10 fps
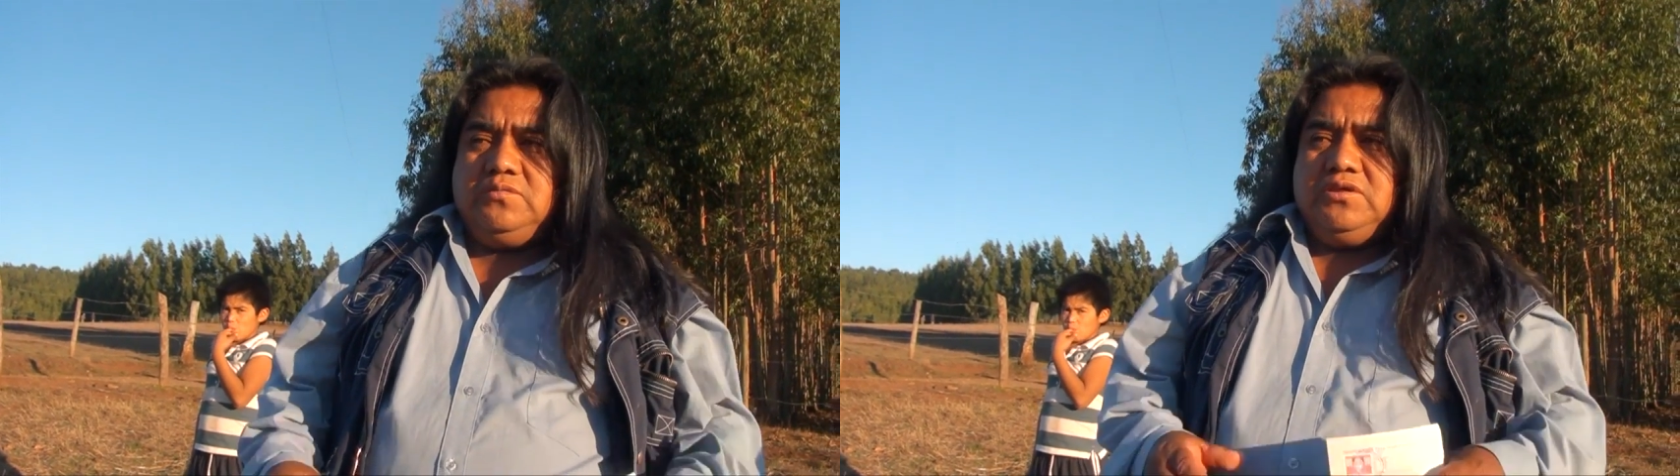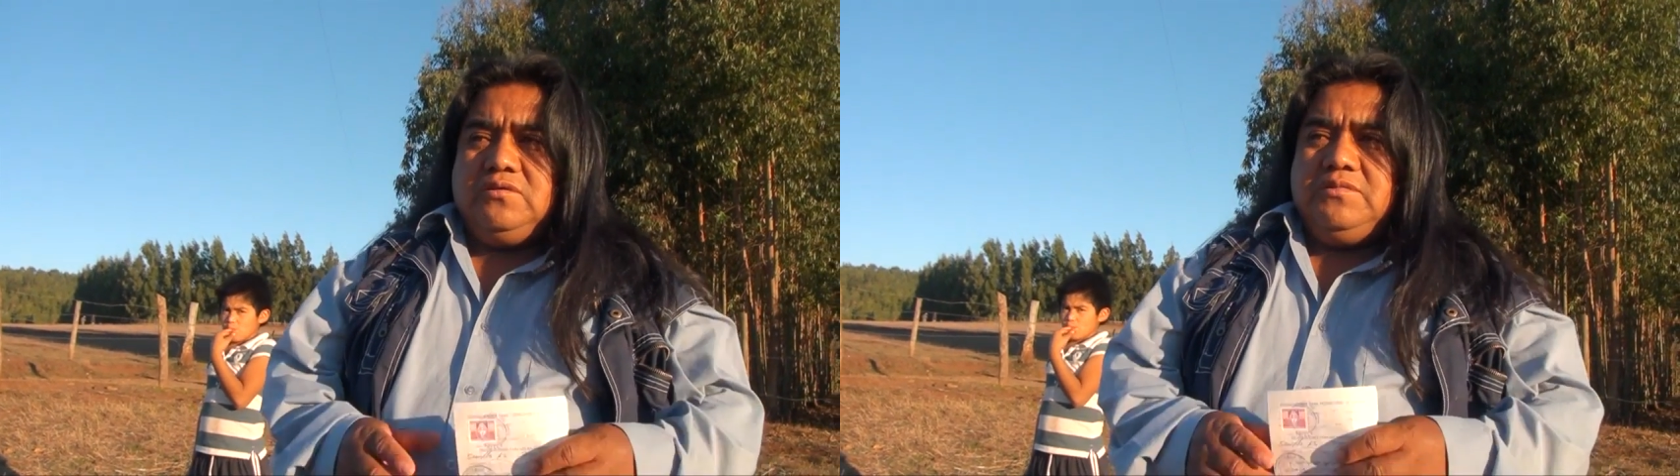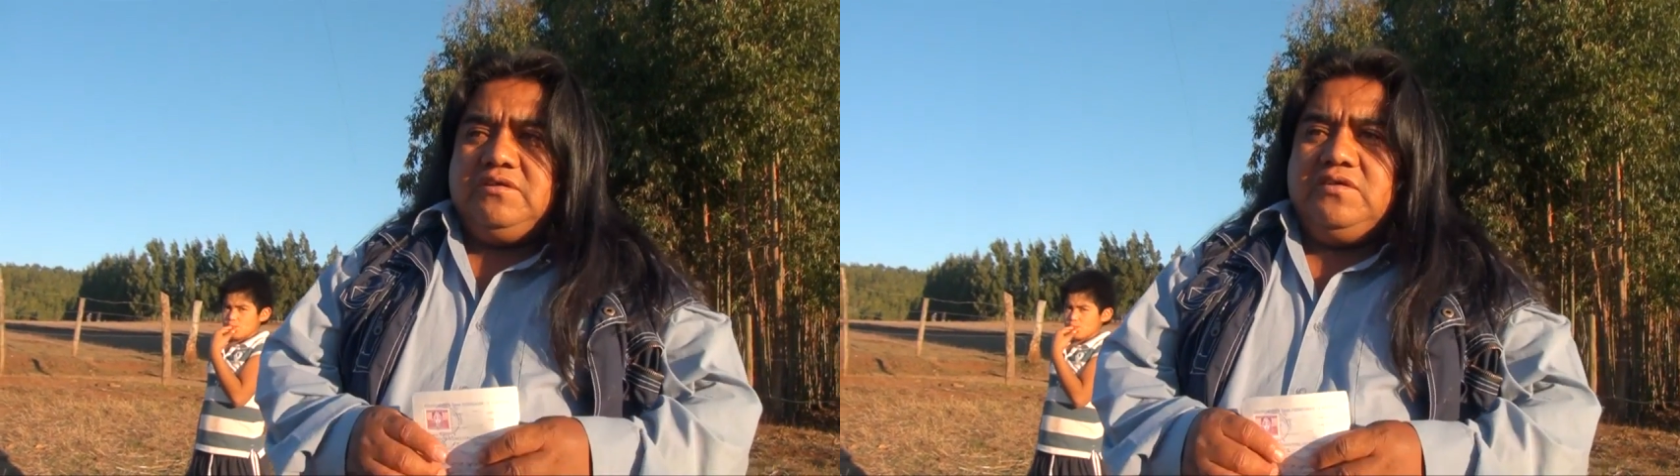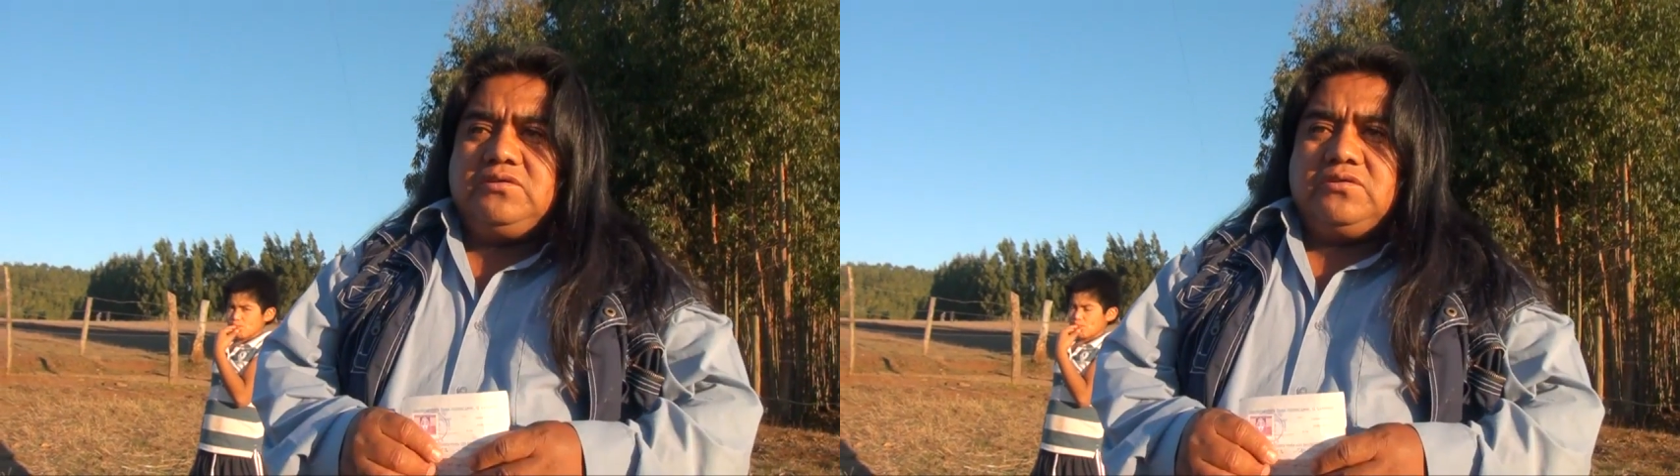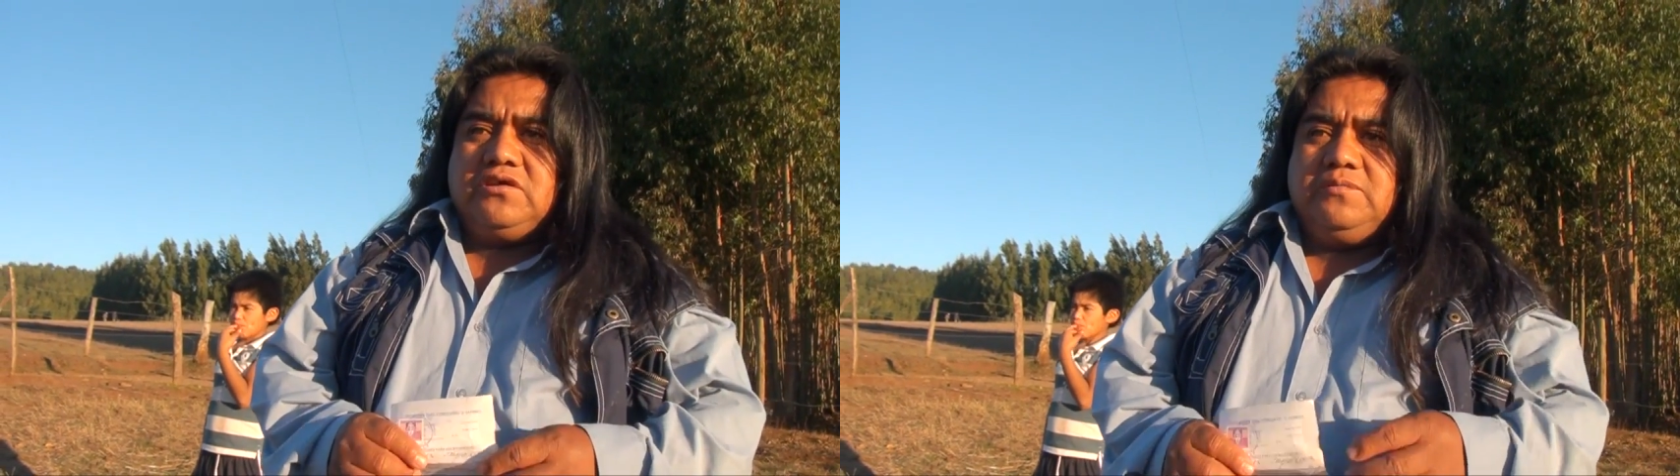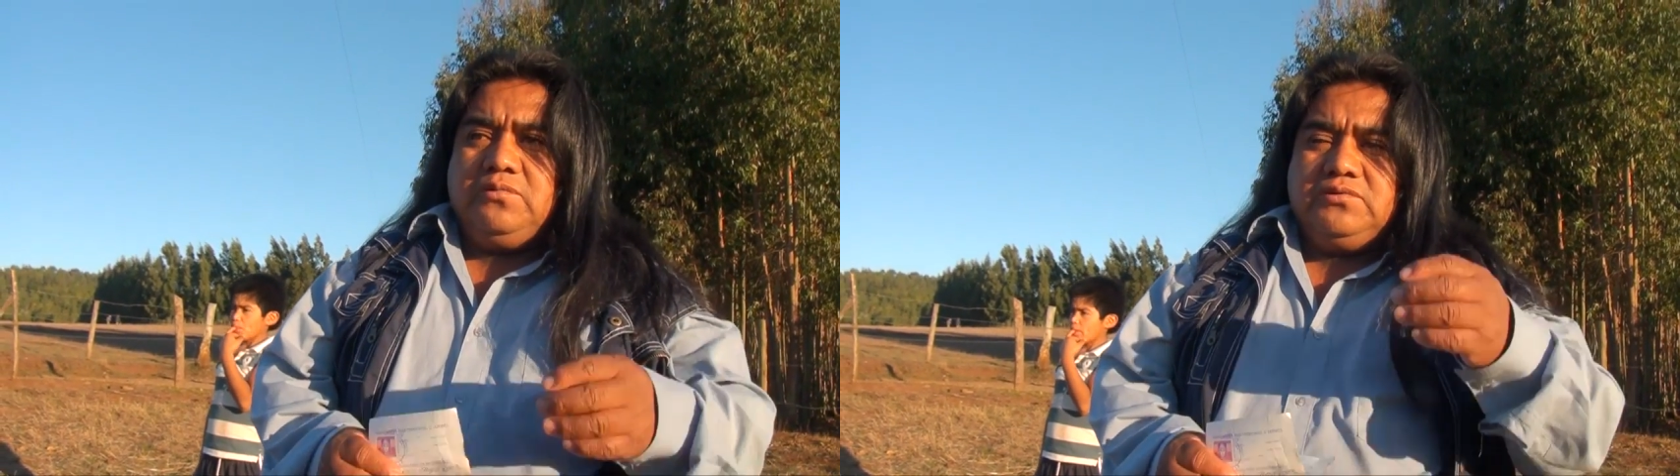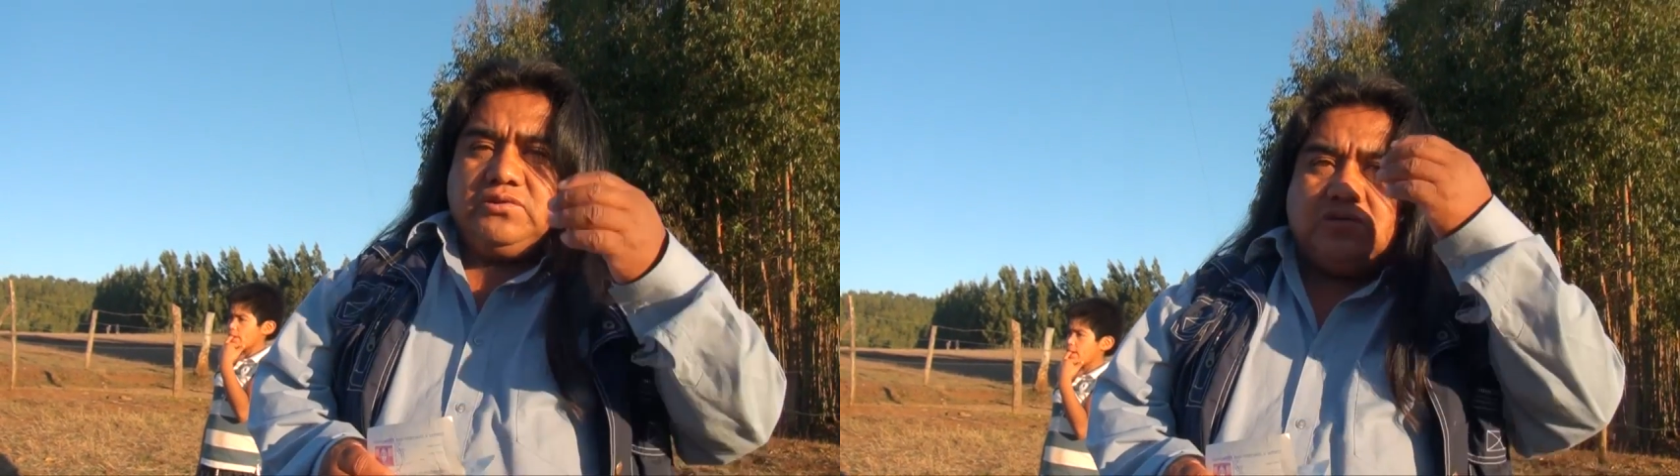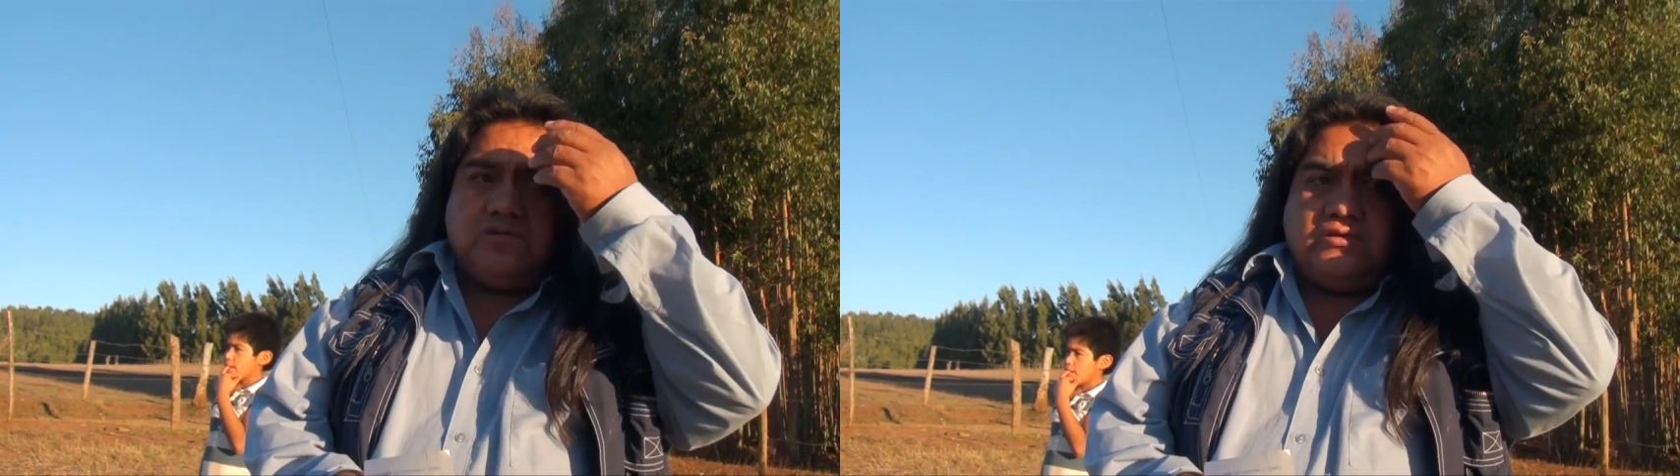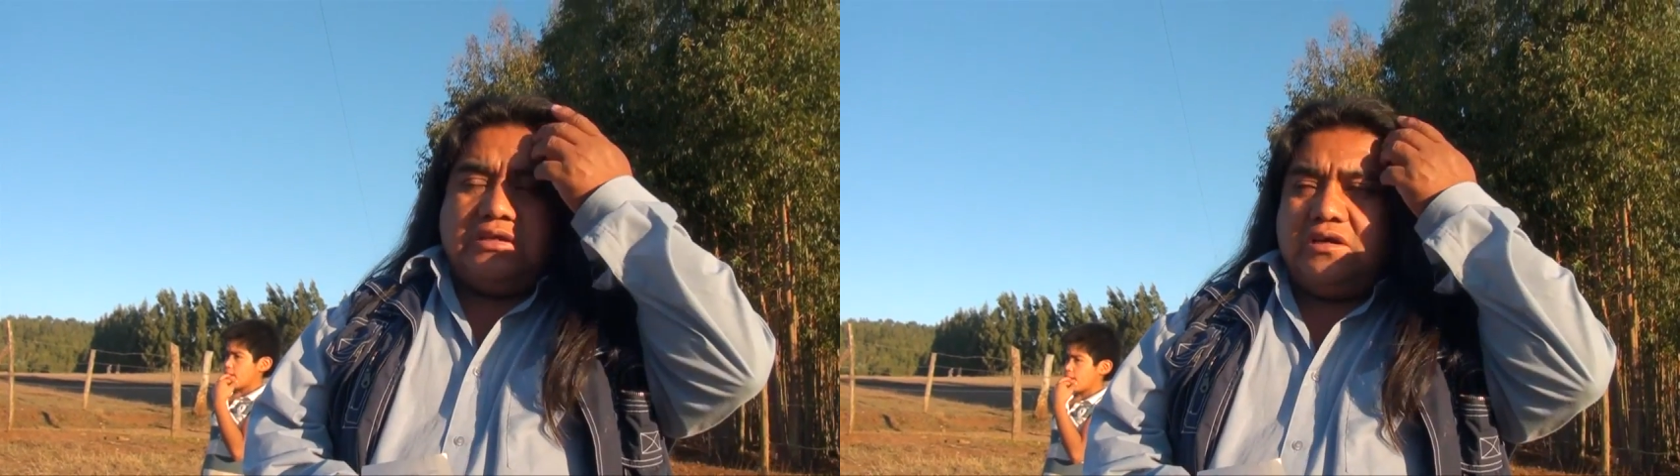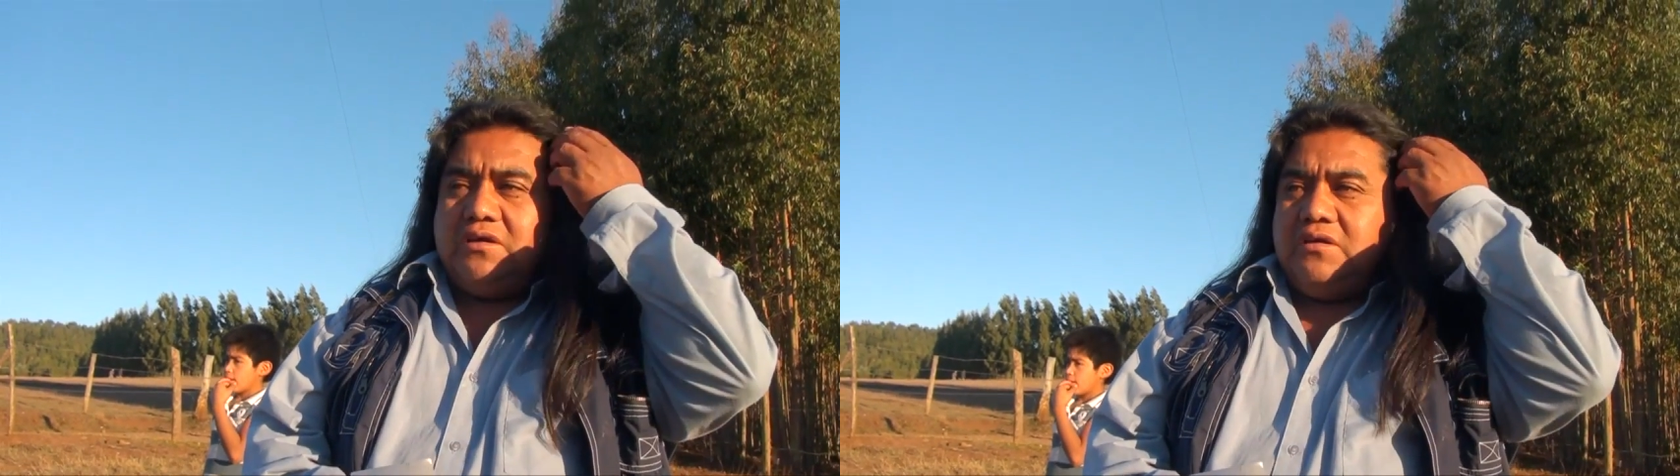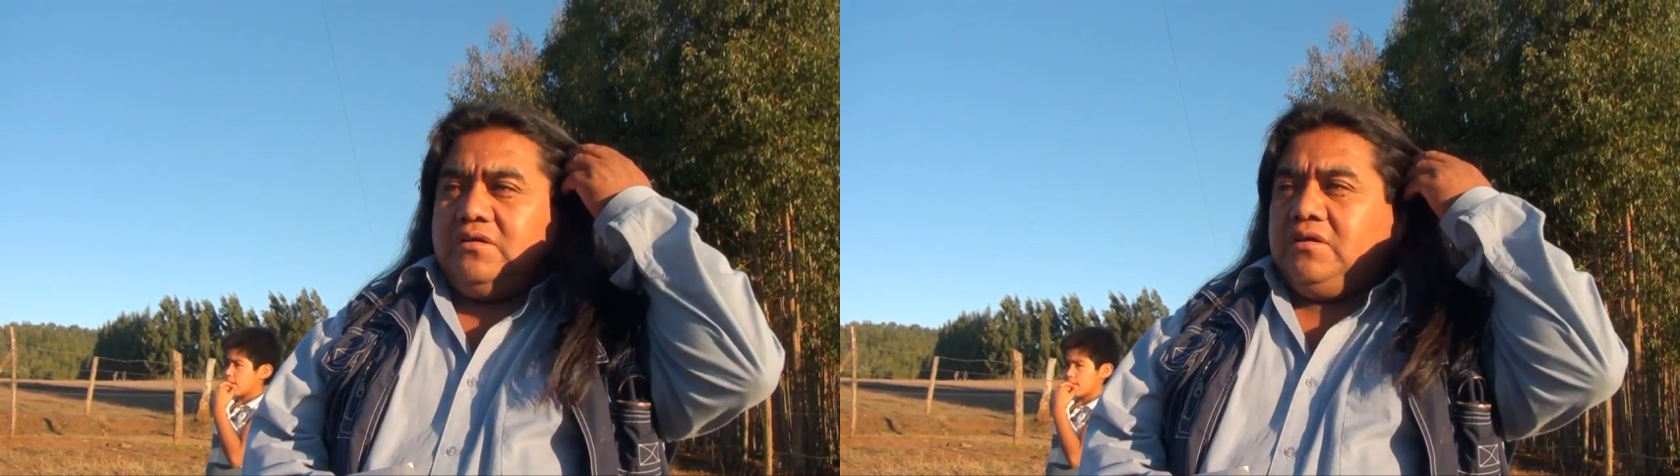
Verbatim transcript: mi nombre es Víctor que Impulso, el de la